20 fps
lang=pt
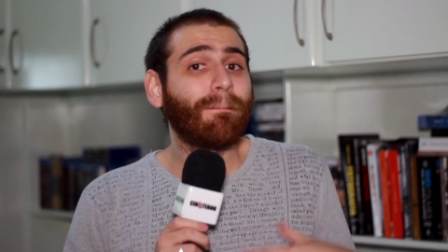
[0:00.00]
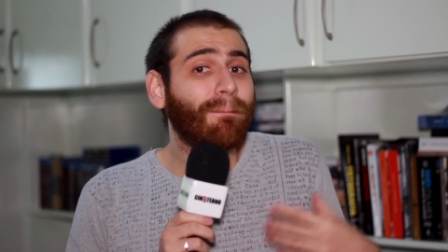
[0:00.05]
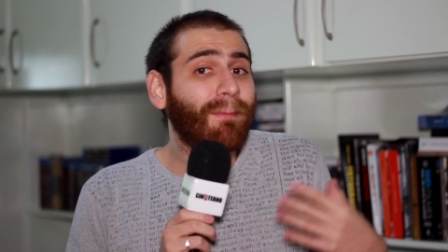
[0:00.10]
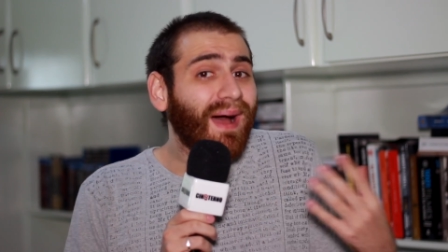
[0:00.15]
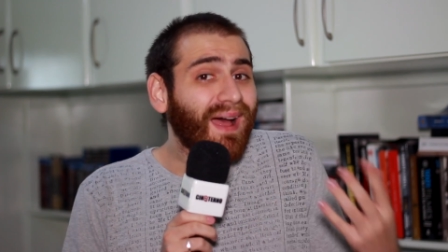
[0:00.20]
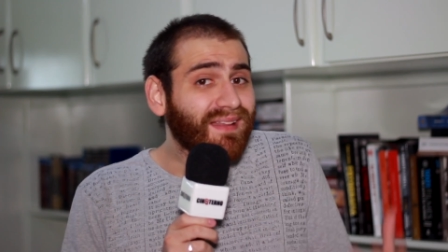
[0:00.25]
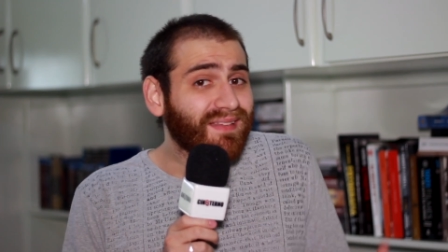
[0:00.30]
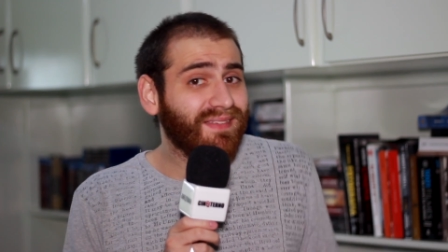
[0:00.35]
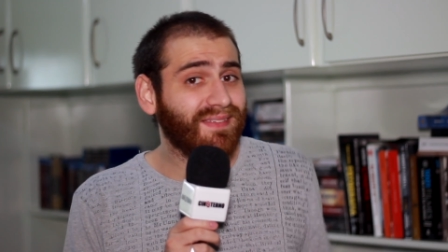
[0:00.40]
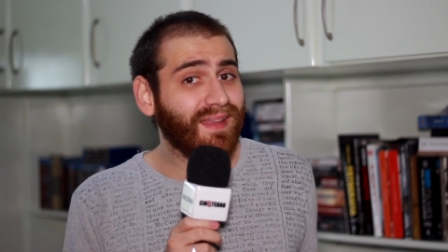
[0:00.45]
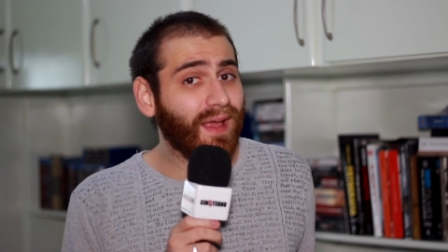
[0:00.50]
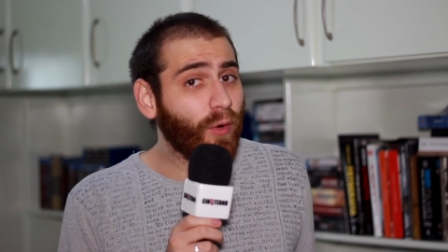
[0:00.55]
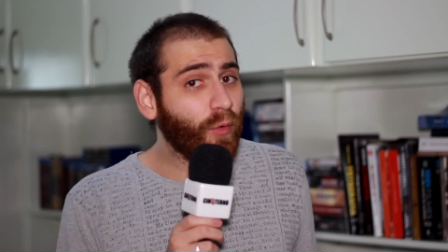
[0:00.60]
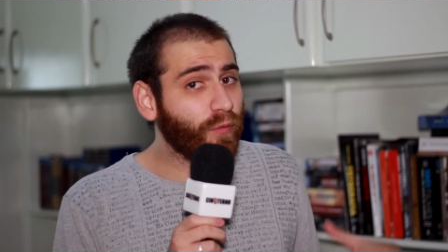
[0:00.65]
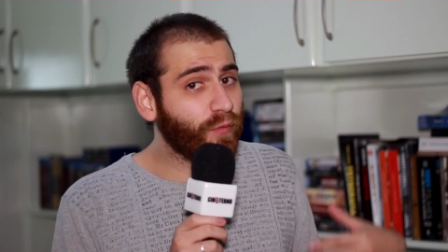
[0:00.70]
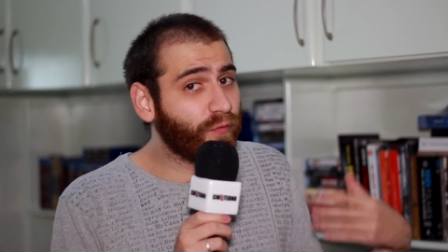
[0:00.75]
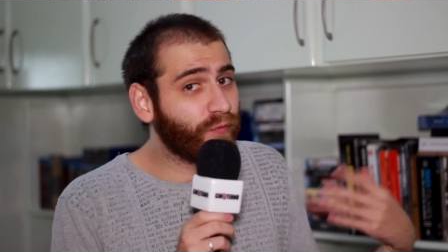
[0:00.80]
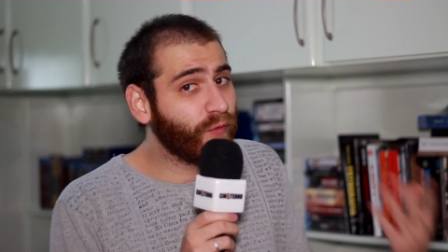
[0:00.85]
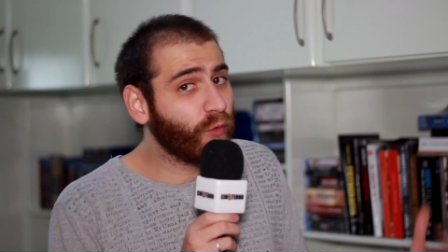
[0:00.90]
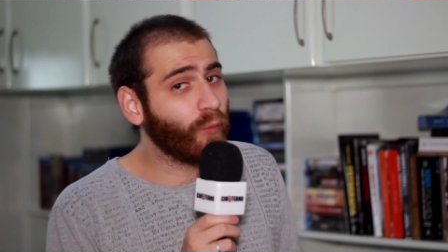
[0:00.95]
mas é o
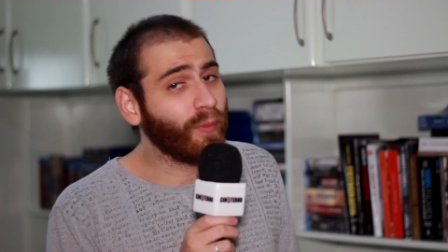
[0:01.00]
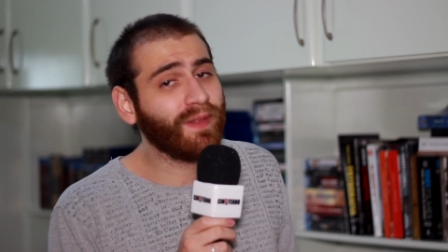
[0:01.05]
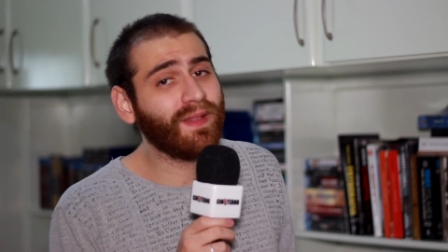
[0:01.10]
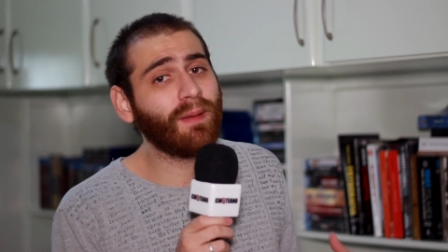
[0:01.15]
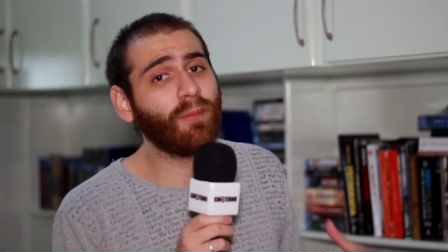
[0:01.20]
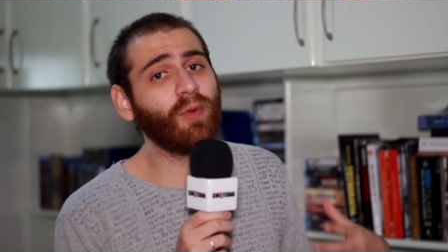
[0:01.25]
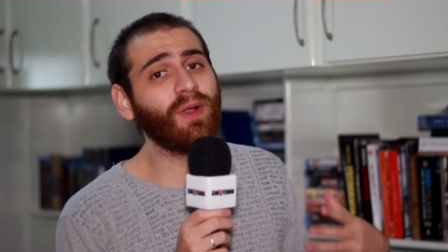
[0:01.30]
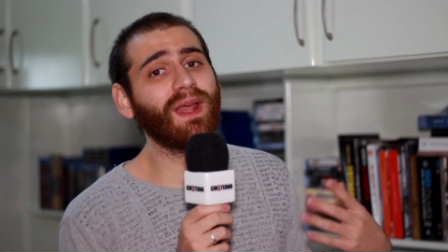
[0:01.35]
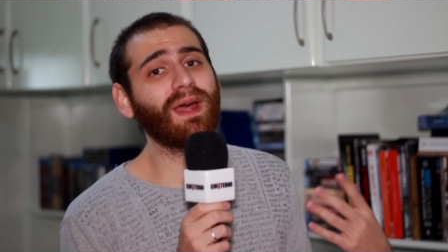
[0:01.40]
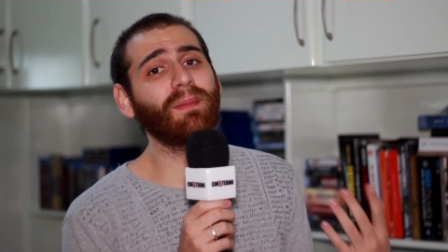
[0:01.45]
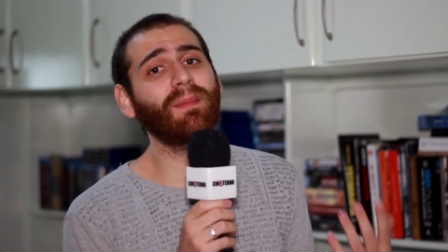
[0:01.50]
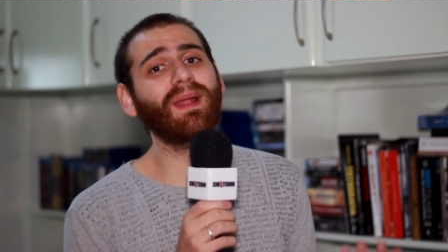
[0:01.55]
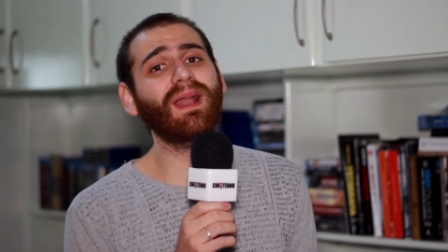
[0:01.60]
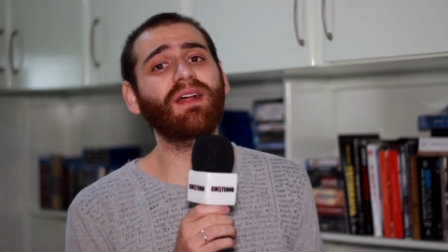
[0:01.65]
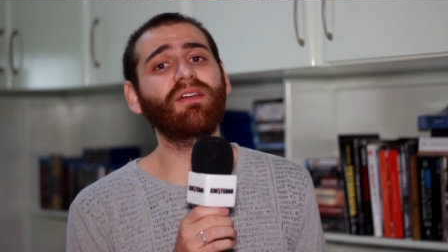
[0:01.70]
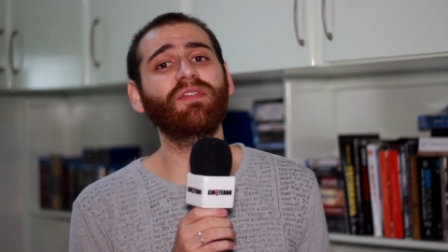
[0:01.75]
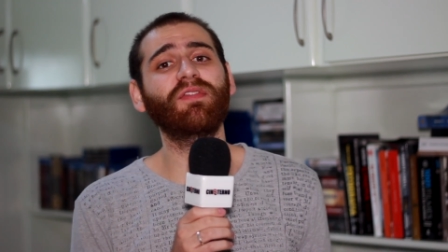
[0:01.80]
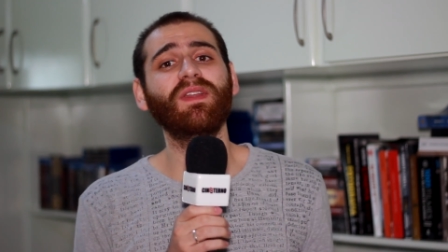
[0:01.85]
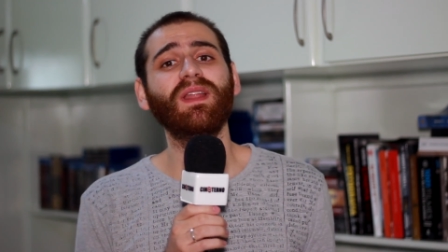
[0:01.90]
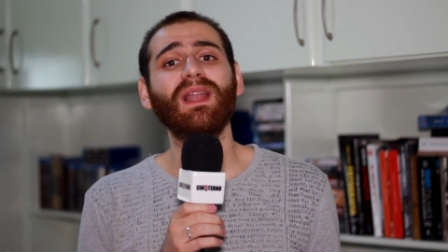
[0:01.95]
filme da Mulher
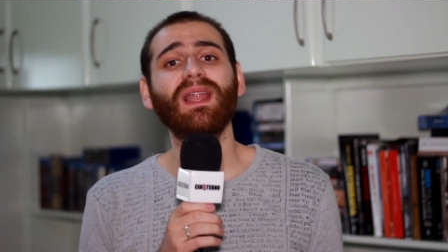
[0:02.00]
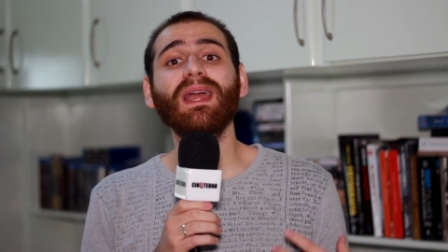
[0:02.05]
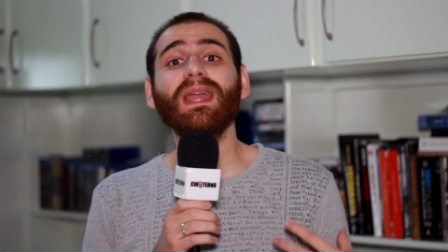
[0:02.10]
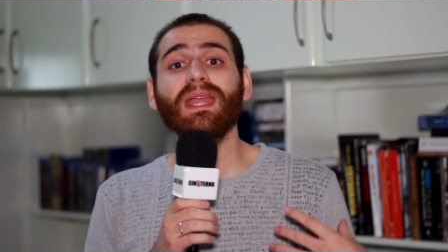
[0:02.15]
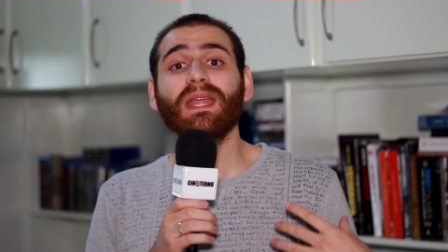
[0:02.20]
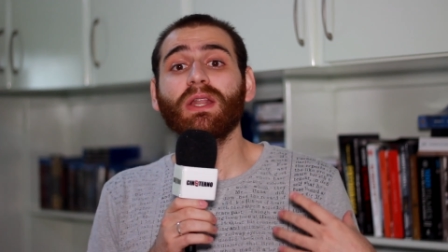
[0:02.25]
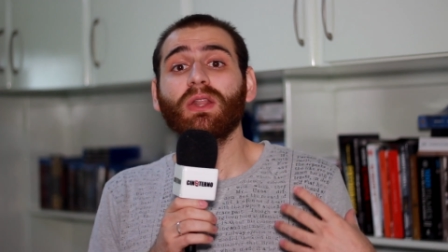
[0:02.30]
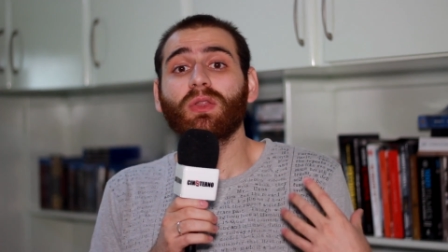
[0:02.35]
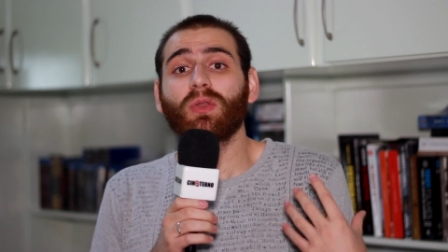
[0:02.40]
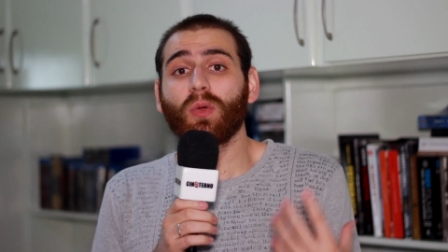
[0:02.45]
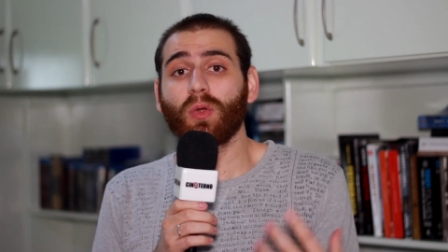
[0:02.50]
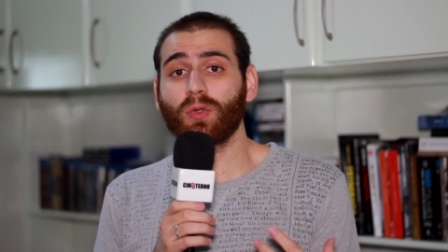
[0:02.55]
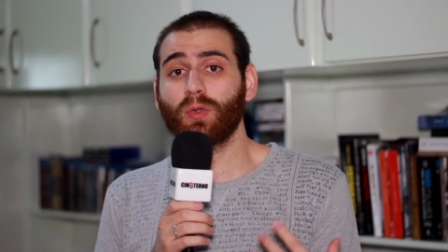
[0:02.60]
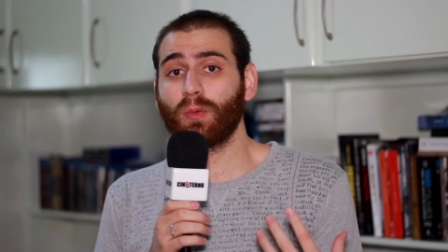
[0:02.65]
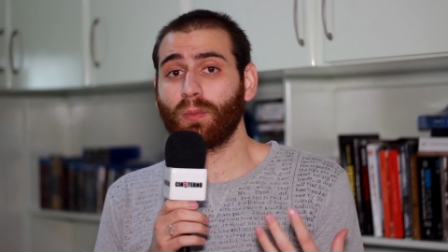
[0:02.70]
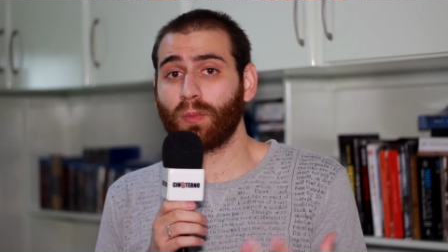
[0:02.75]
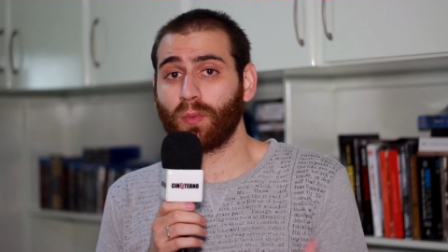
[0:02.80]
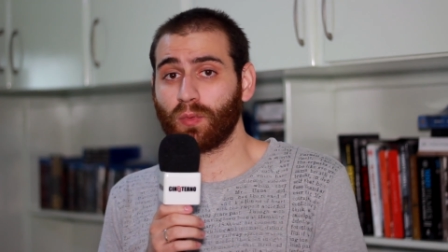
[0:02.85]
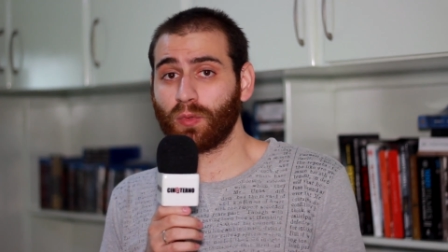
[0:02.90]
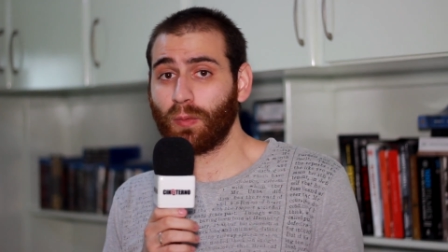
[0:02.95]
Maravilha que
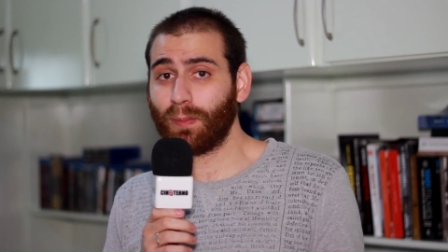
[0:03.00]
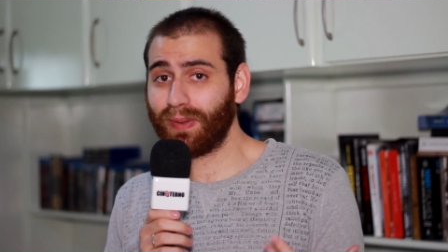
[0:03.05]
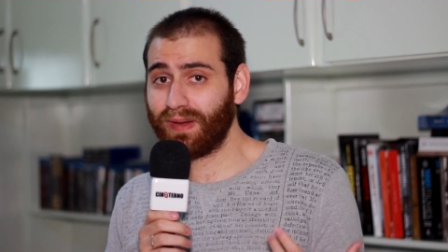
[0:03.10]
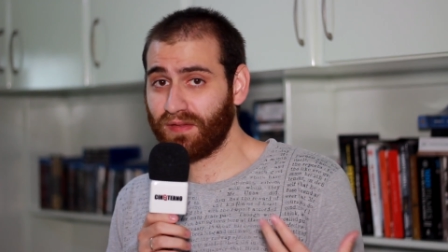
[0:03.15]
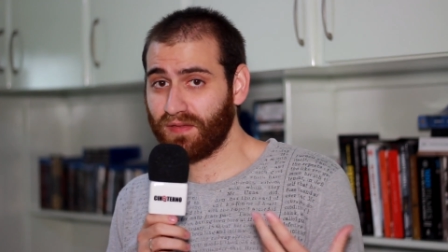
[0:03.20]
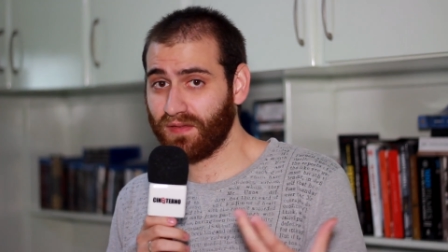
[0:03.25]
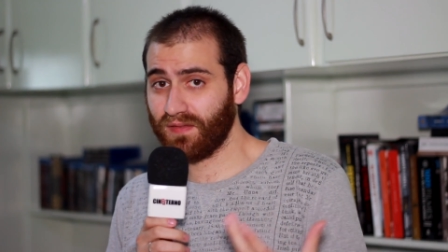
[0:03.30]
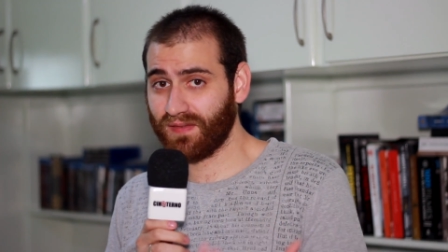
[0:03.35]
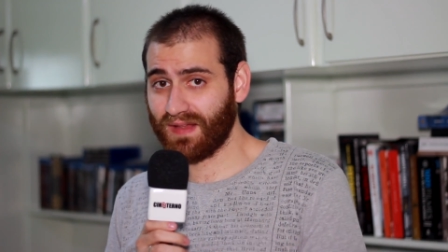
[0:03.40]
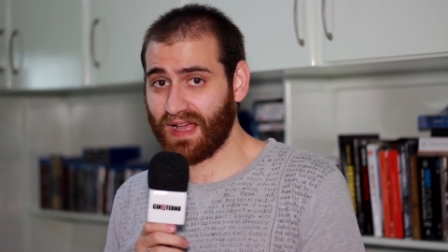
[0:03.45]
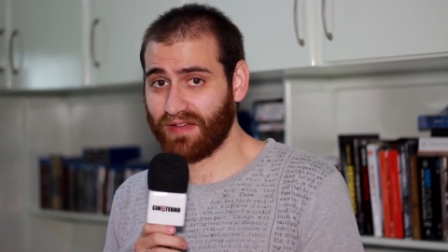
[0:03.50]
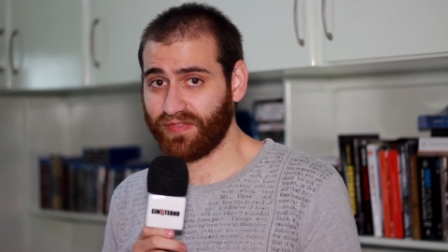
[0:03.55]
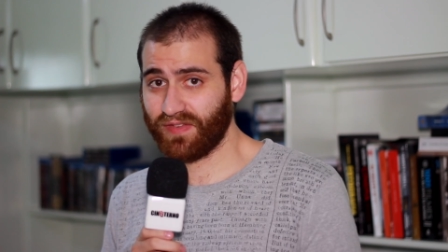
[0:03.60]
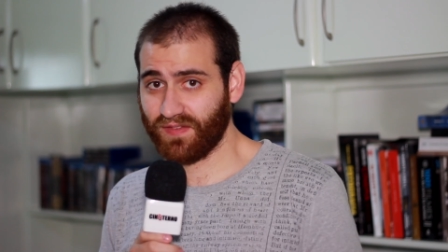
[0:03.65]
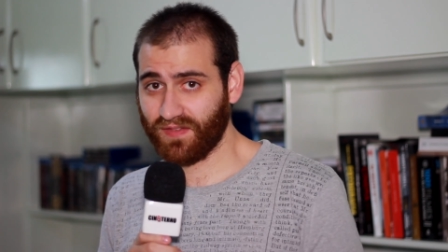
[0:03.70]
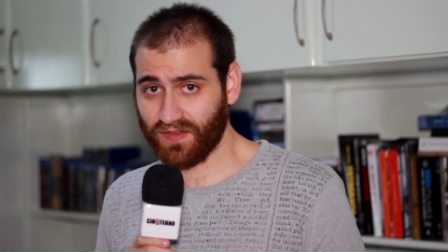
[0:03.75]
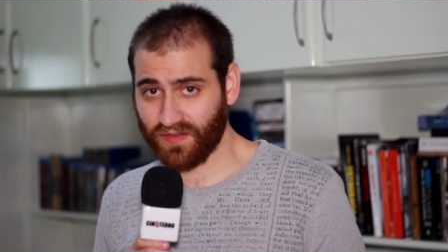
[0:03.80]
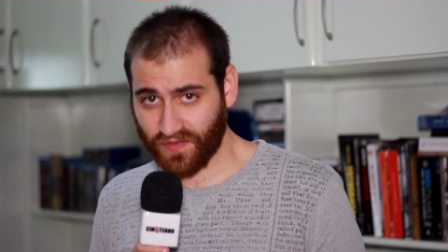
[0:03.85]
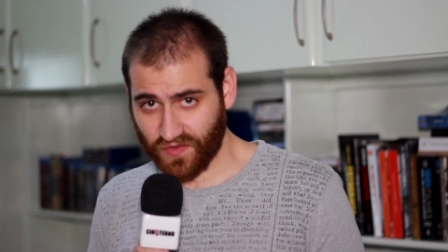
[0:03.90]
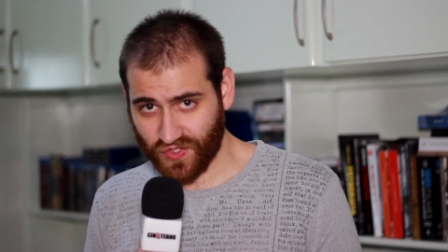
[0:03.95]
todo mundo precisava
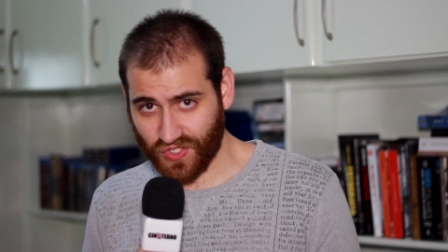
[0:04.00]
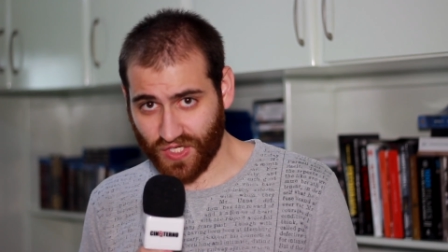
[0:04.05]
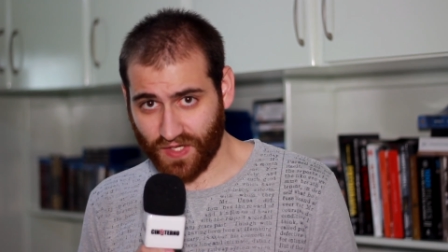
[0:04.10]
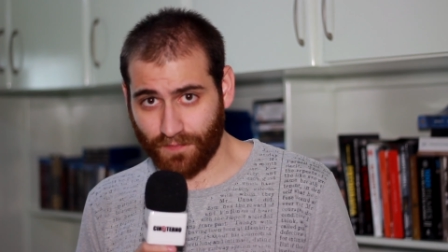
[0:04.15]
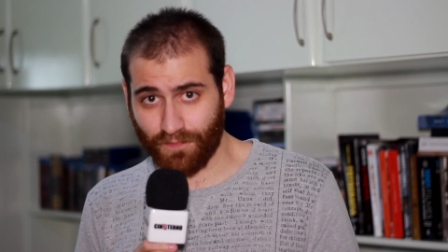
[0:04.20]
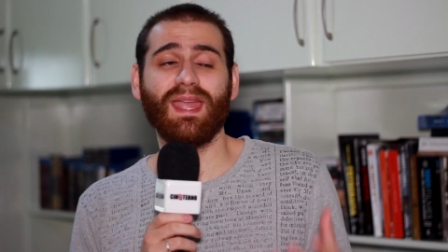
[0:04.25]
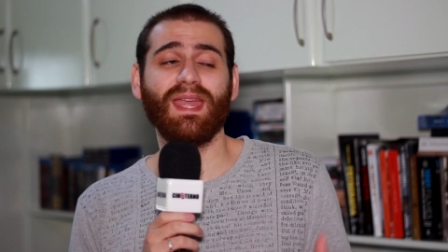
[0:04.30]
assistir.